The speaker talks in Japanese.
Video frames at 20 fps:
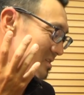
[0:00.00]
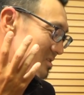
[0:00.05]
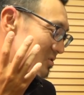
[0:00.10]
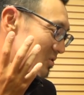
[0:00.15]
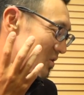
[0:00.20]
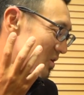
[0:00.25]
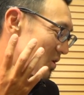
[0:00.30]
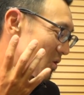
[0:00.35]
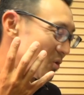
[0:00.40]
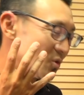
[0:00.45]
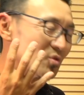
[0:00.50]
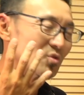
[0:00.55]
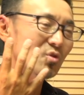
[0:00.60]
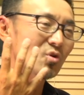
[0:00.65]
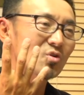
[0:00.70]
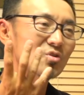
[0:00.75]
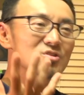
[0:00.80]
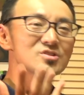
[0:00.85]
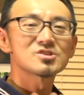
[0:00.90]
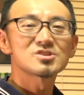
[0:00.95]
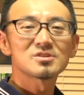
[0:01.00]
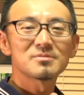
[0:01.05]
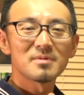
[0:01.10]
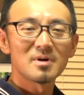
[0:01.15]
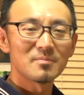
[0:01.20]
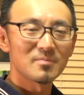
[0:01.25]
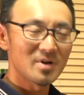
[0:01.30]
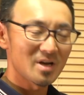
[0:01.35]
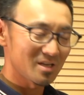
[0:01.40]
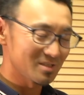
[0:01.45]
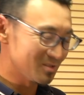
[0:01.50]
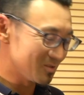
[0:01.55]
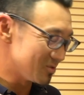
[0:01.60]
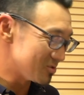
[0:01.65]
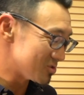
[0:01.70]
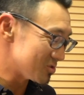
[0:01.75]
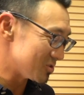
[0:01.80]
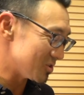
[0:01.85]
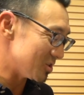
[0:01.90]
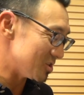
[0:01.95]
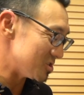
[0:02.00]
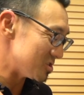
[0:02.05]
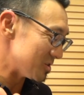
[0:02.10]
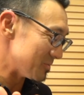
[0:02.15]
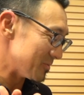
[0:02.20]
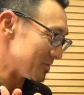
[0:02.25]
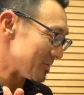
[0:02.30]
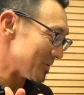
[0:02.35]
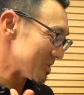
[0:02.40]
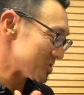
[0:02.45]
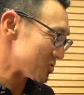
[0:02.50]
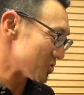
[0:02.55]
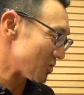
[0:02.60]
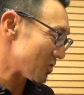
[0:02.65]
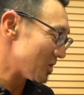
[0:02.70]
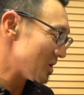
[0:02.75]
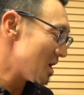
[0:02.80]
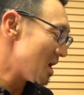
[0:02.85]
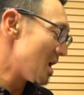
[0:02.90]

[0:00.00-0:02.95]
それを残したまま発音するようにしてみましょ